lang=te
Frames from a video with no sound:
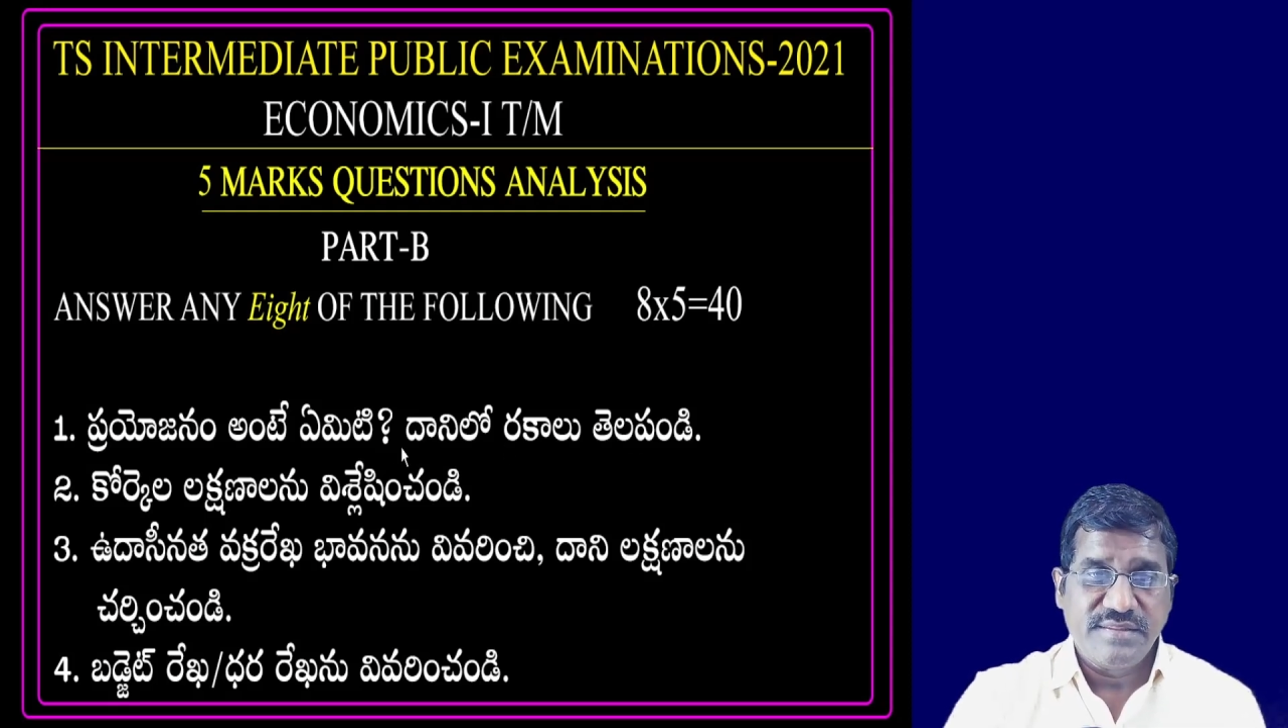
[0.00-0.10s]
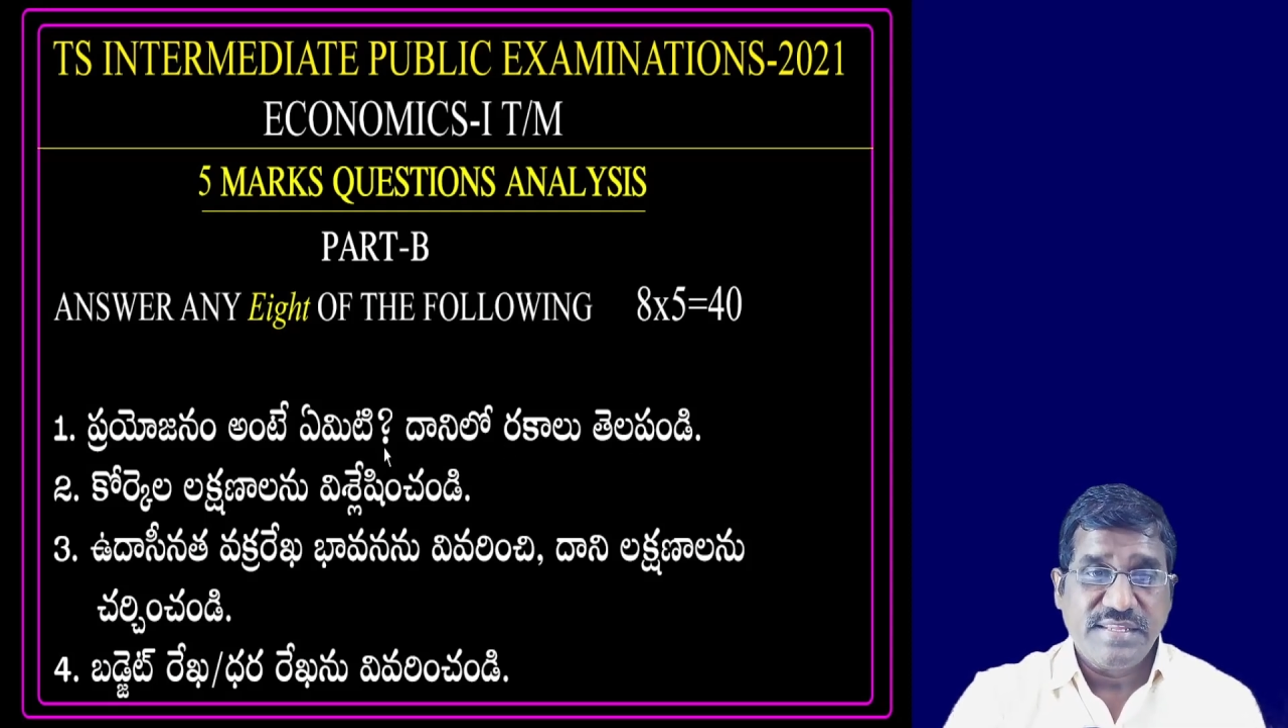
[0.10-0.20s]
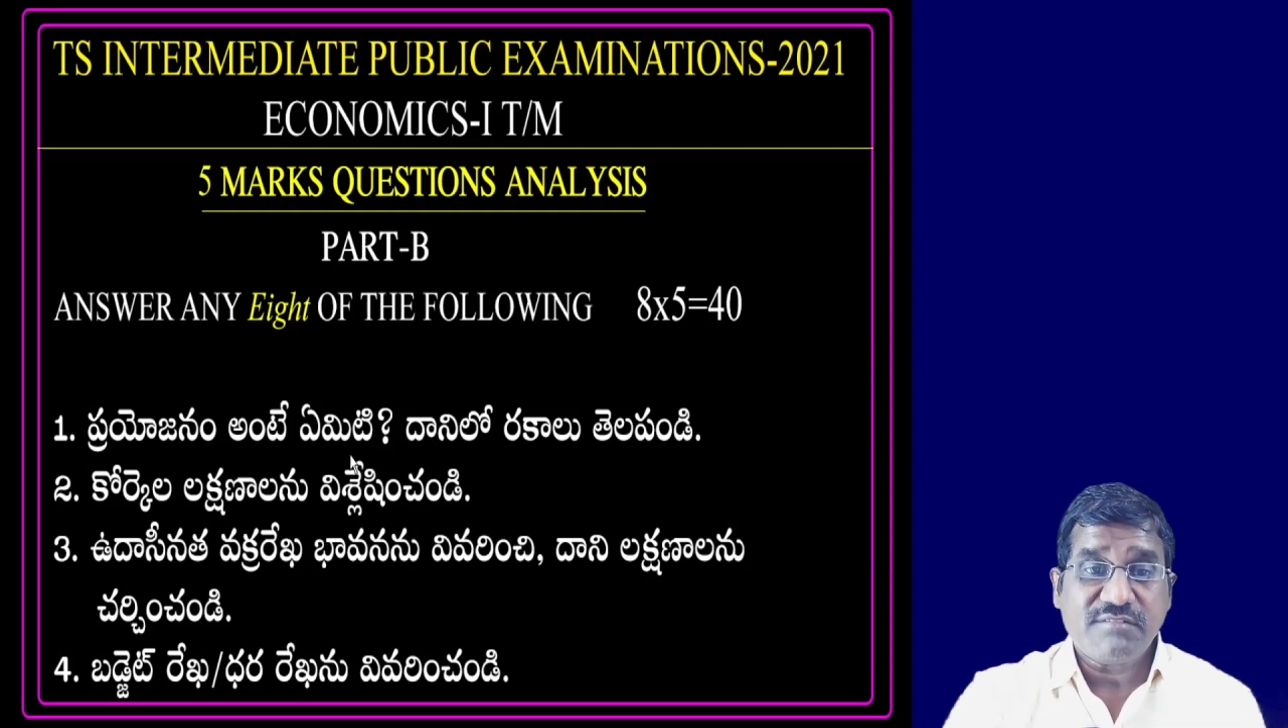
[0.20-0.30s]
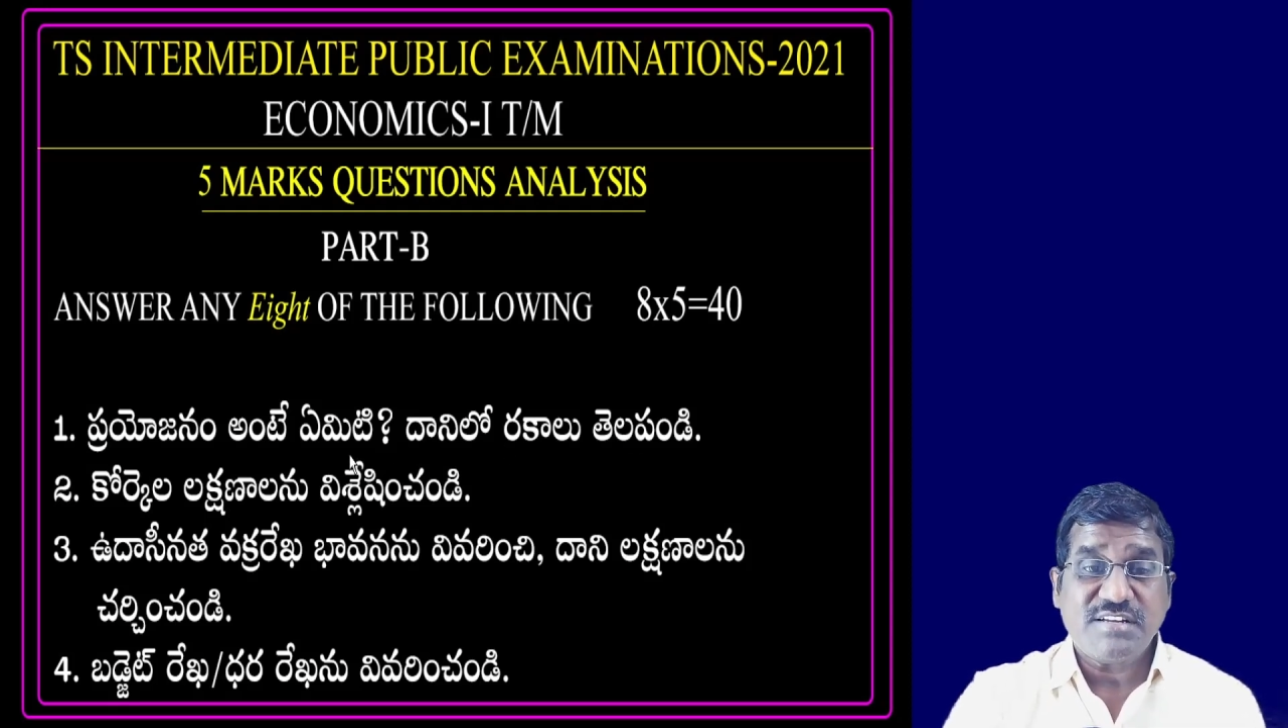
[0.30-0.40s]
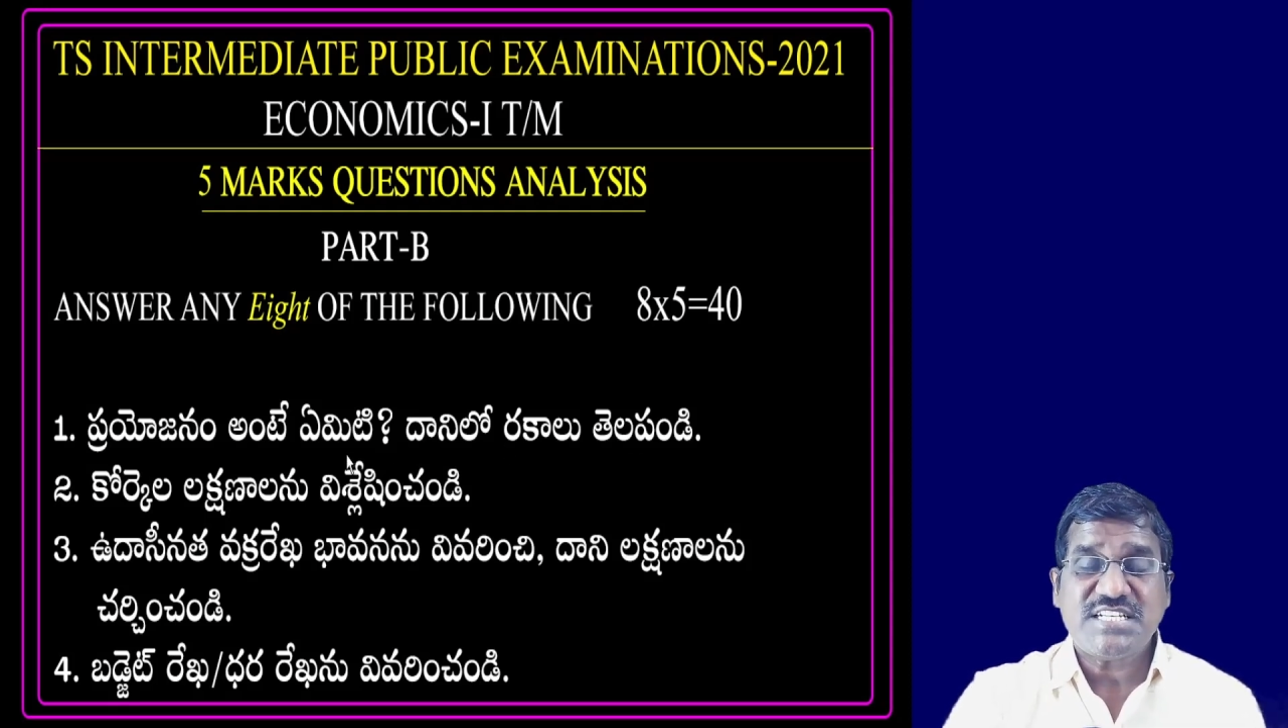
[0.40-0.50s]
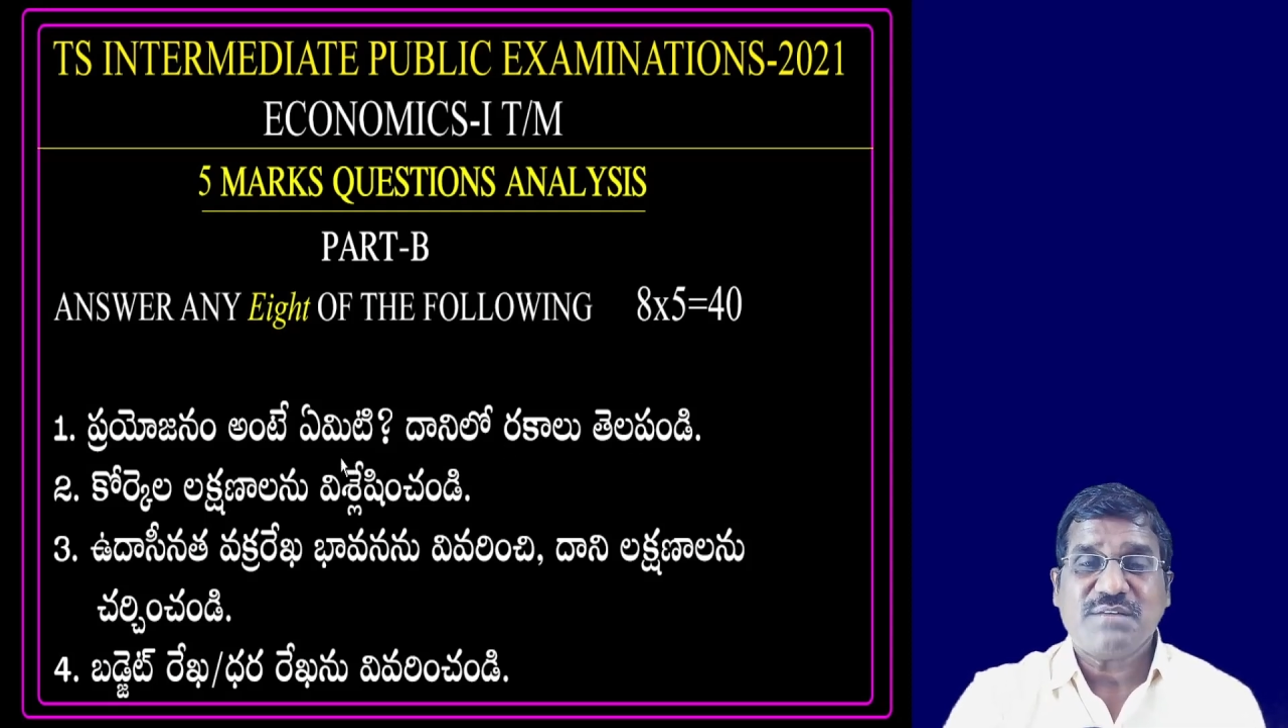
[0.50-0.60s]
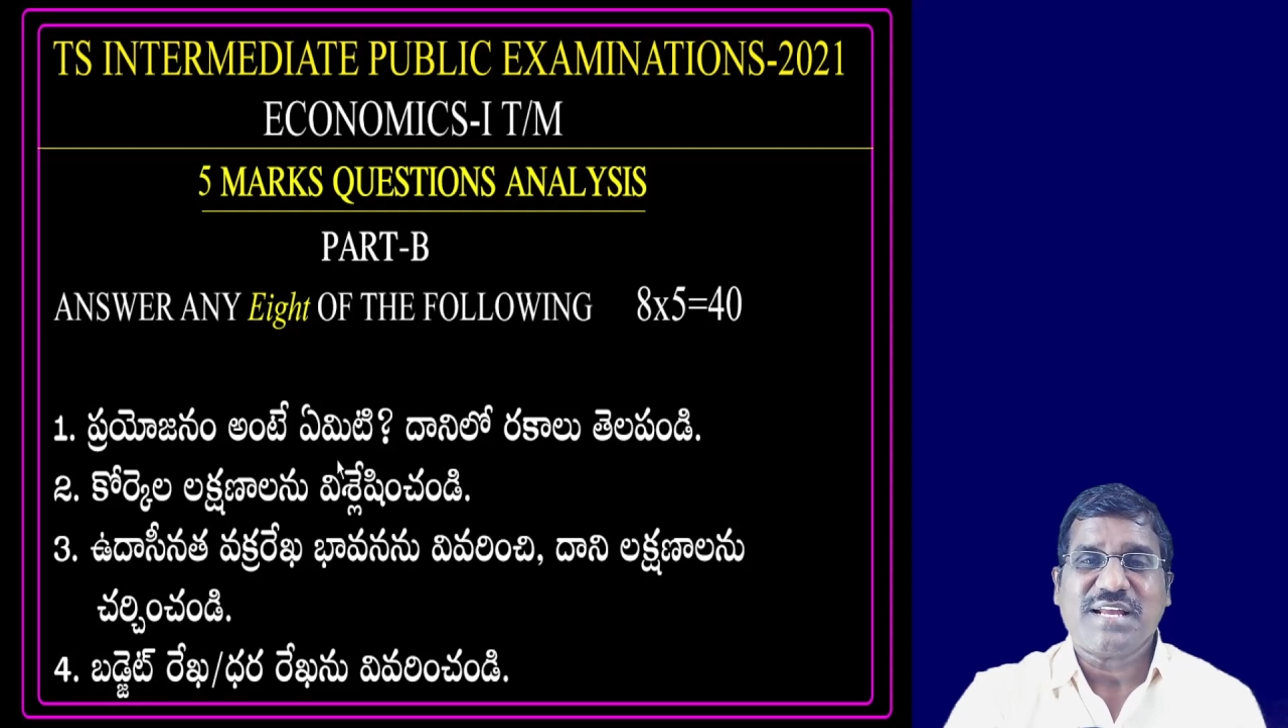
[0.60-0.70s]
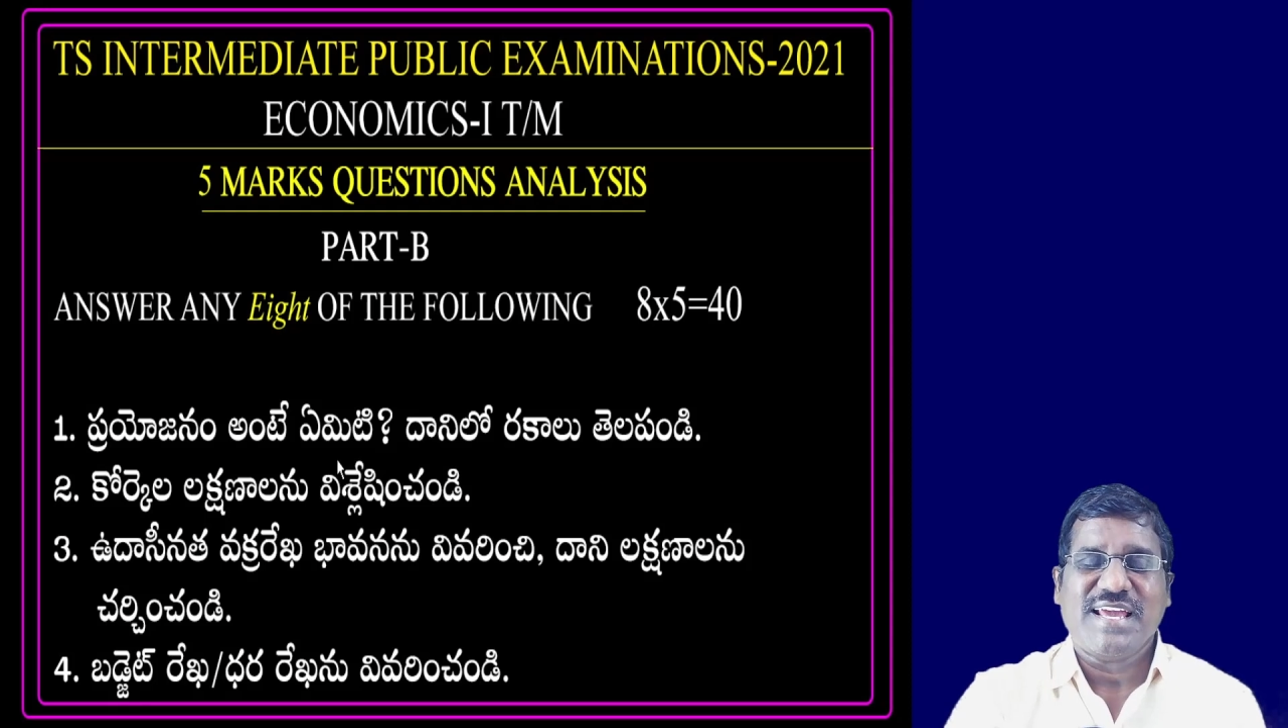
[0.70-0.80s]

నిర్వచనం